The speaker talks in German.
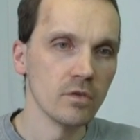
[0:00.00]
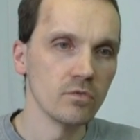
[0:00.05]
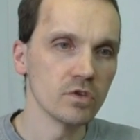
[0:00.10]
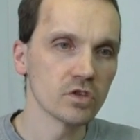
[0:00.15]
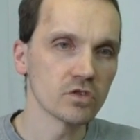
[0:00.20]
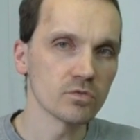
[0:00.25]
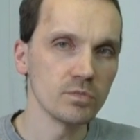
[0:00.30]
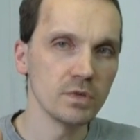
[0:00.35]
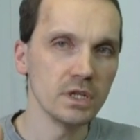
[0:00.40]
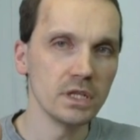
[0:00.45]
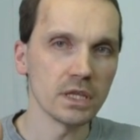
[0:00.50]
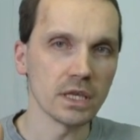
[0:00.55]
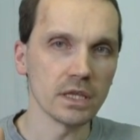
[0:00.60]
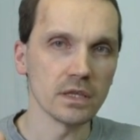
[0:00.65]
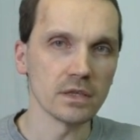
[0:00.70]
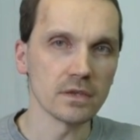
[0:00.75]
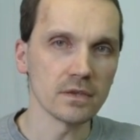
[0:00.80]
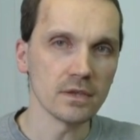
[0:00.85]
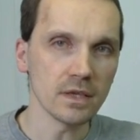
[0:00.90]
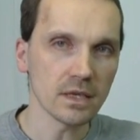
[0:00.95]
Wir spielen
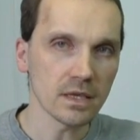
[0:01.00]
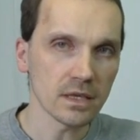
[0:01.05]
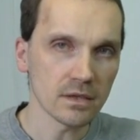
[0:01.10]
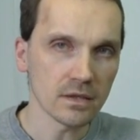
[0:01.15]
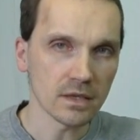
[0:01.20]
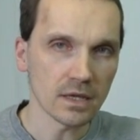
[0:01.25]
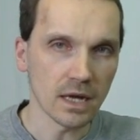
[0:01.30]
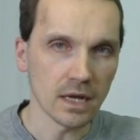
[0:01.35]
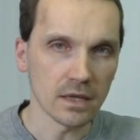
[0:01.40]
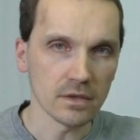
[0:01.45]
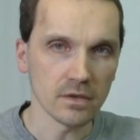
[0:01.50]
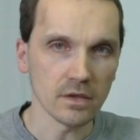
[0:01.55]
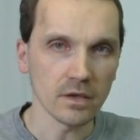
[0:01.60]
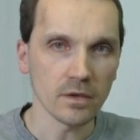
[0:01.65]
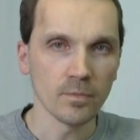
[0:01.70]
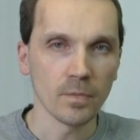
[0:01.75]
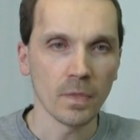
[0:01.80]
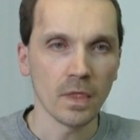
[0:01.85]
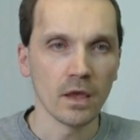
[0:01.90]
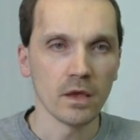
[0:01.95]
eine
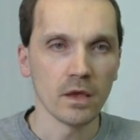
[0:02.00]
Ticketkarte,